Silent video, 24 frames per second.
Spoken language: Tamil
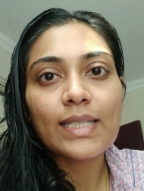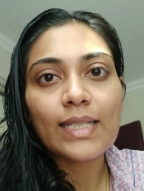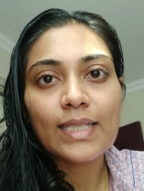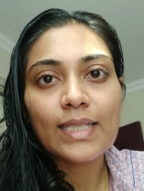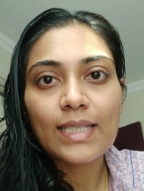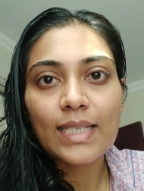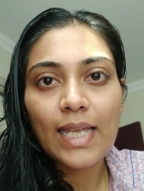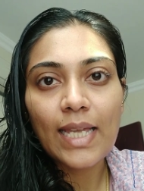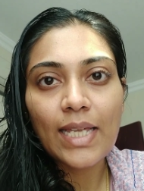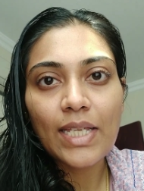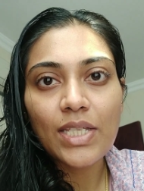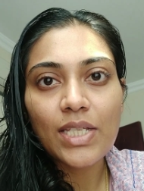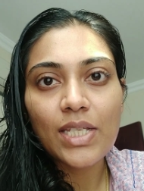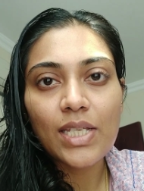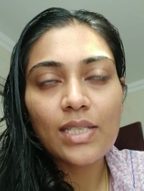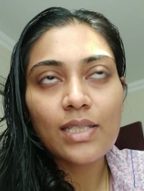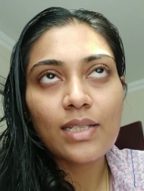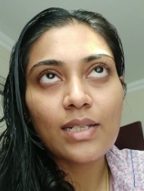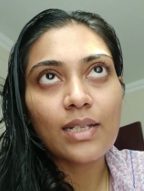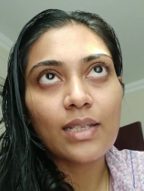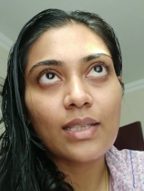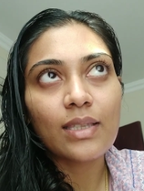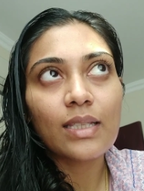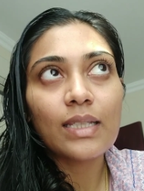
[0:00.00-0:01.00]
சிக்ஸ்
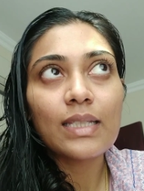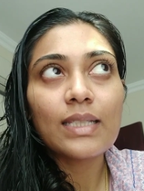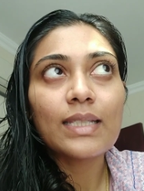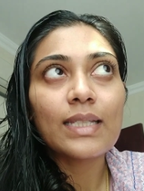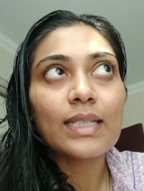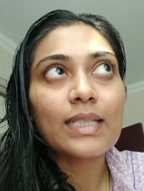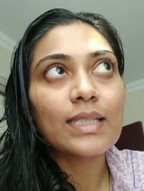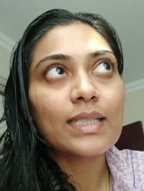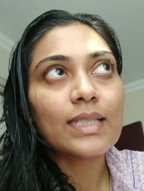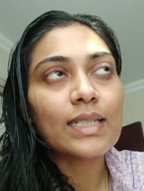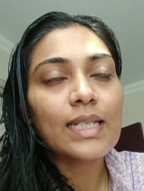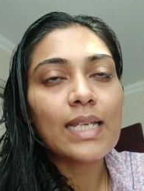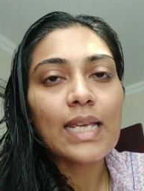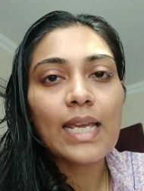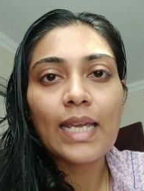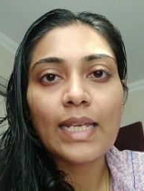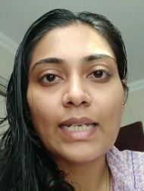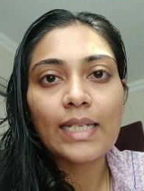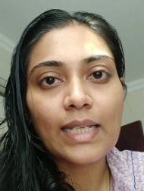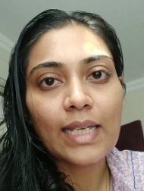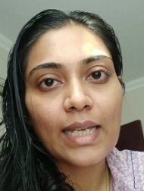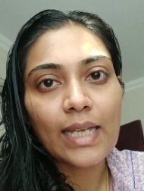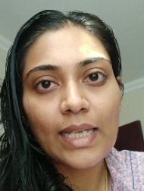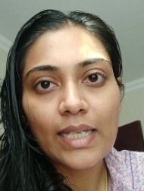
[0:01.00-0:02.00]
கேஜிஸ்லேருந்து சிக்ஸ்டி
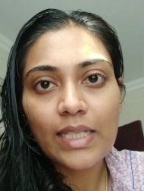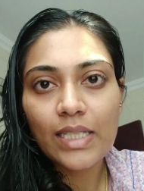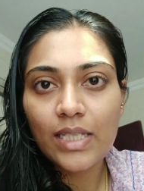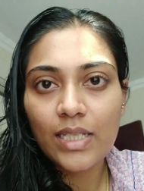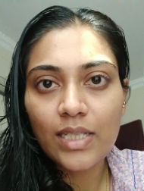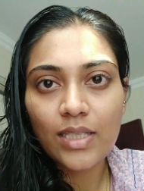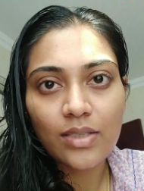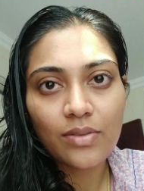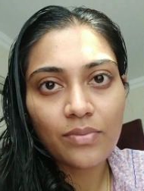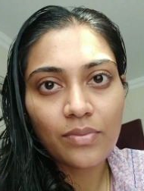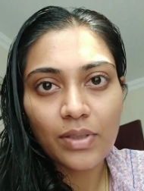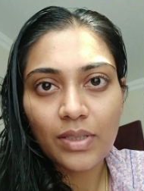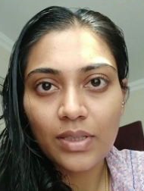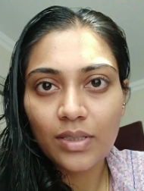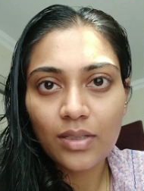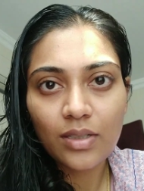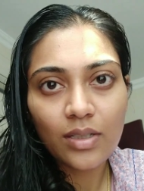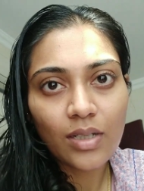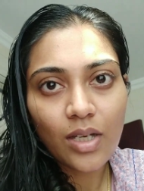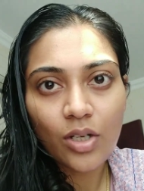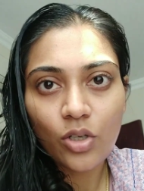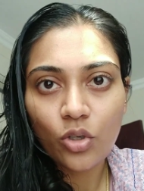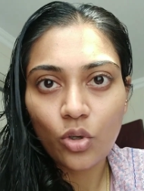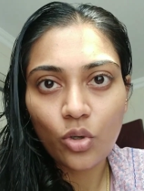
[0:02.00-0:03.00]
எயிட் கேஜிஸ் வந்து
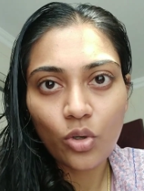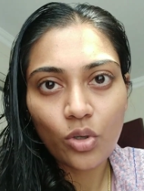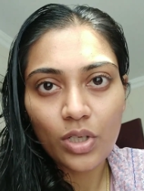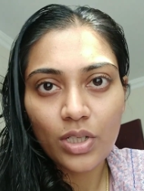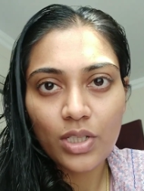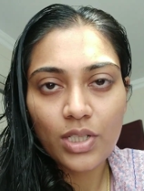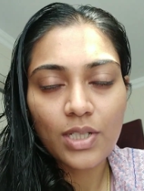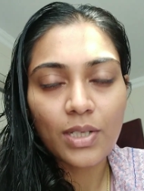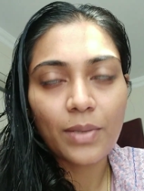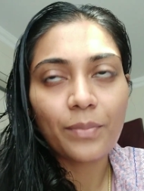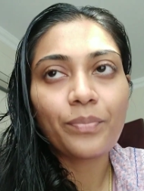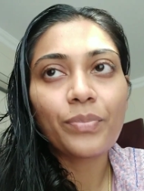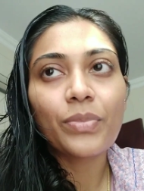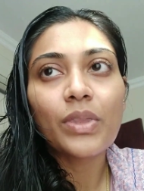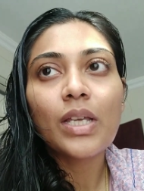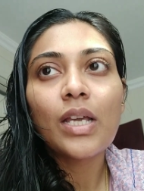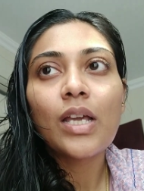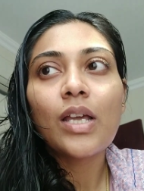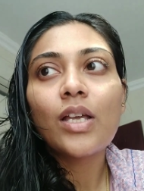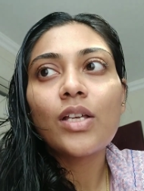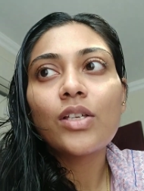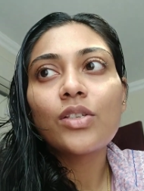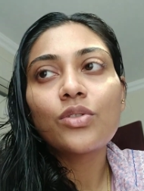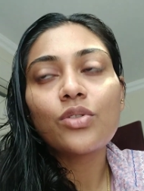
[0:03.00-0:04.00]
நான் குறைச்சேன்
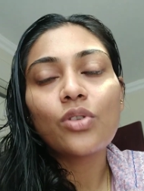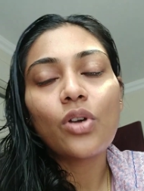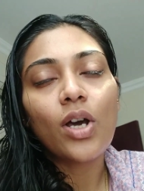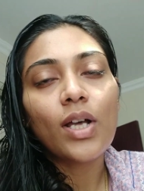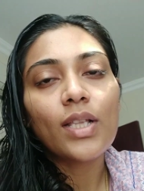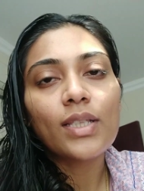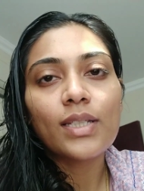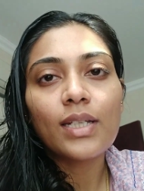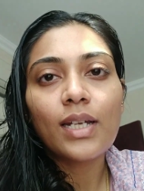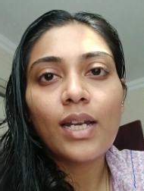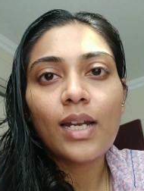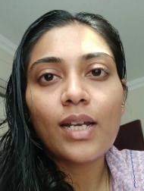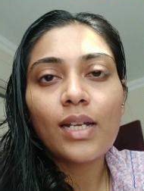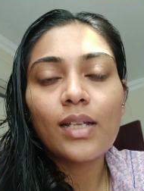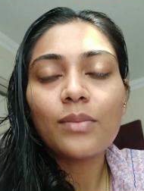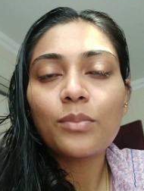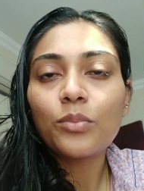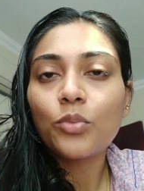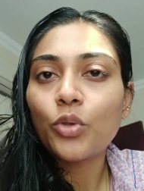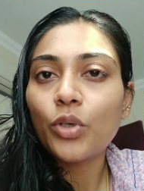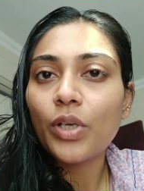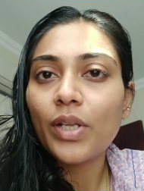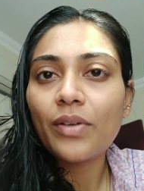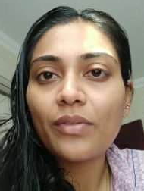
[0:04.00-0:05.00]
ஸோ அதனால்
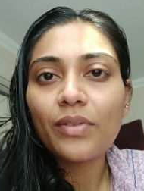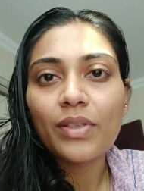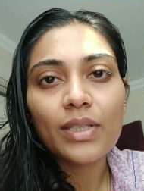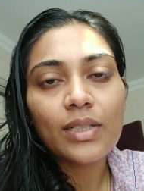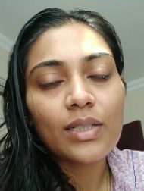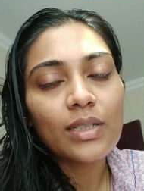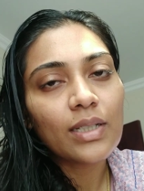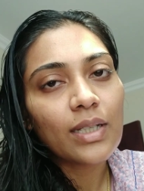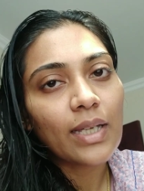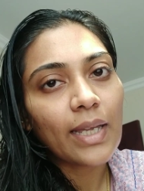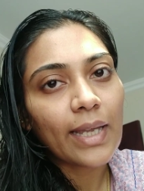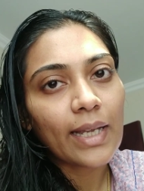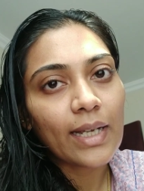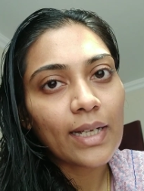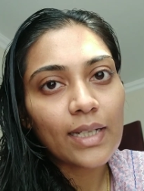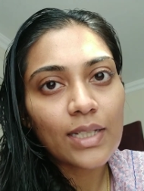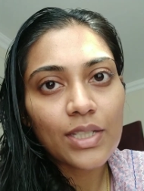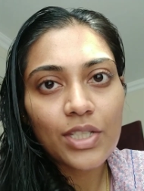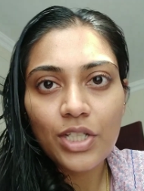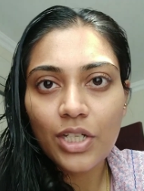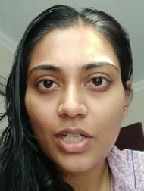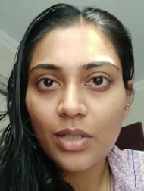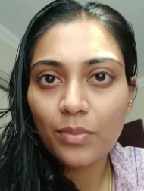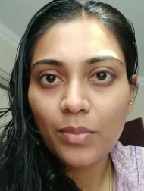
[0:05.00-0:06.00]
முடி வந்து
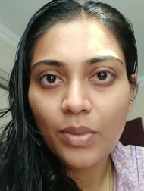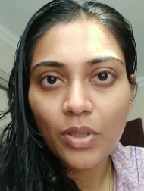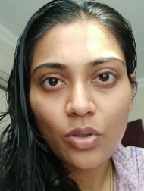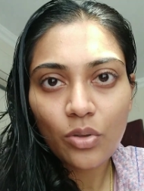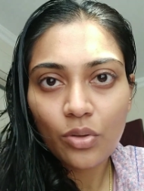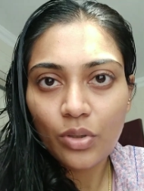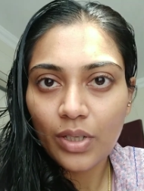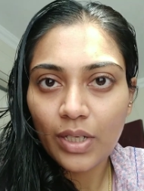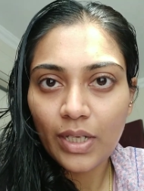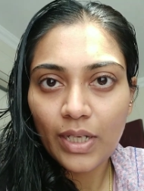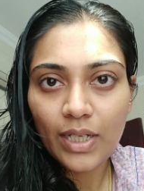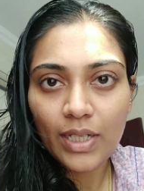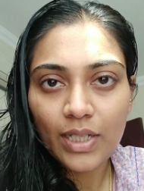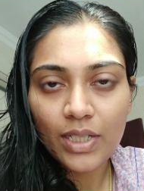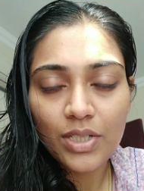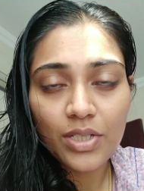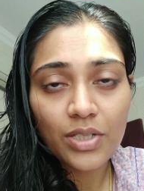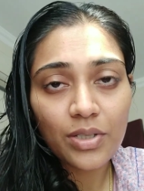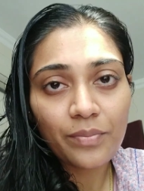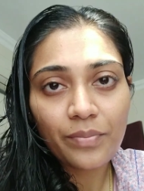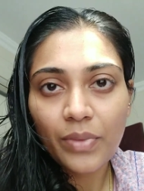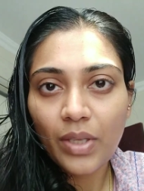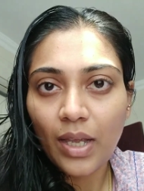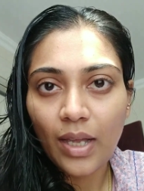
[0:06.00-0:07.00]
எக்கச்சக்கமாக
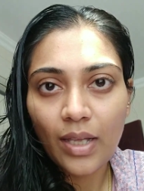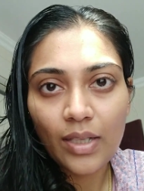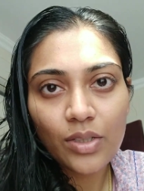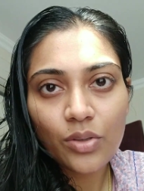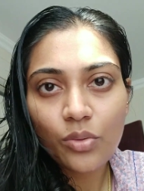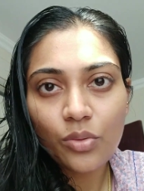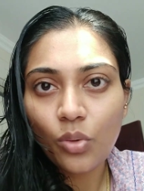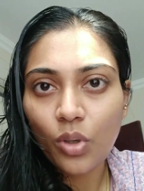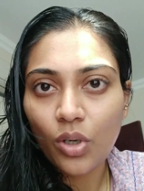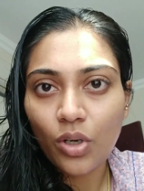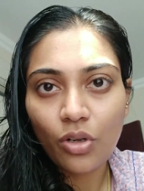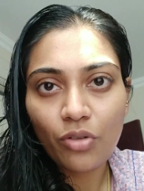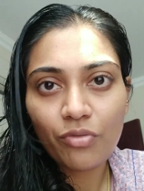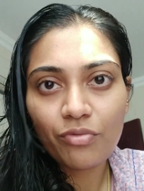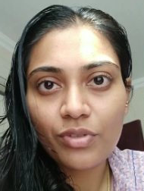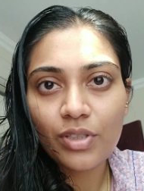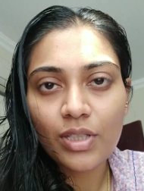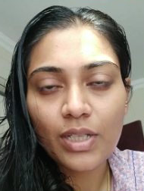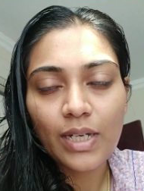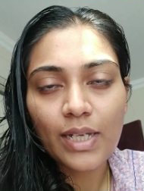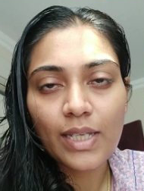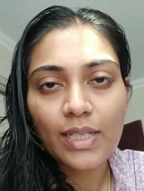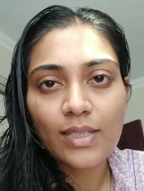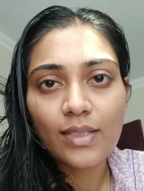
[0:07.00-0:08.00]
கொட்டிடுச்சு அது ஒன் ஆஃப்
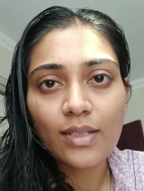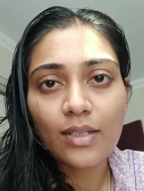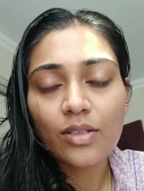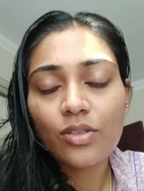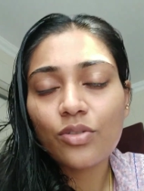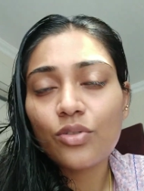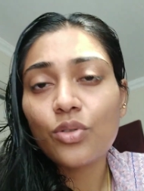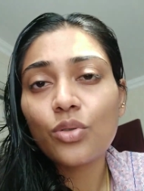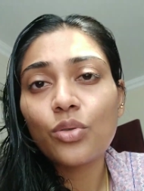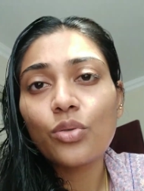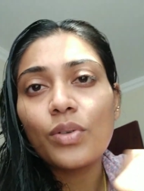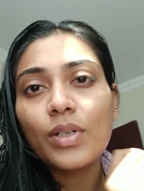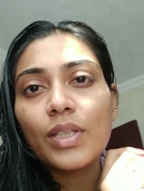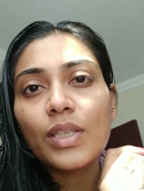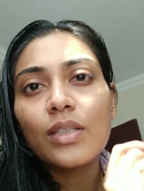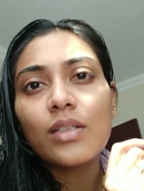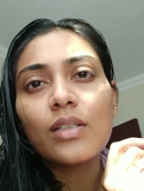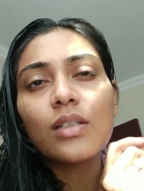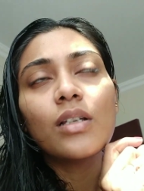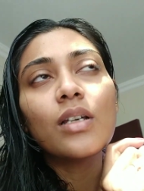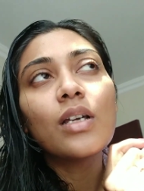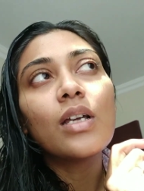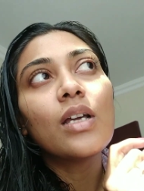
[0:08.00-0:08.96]
த ரீசன் ஸோ வந்து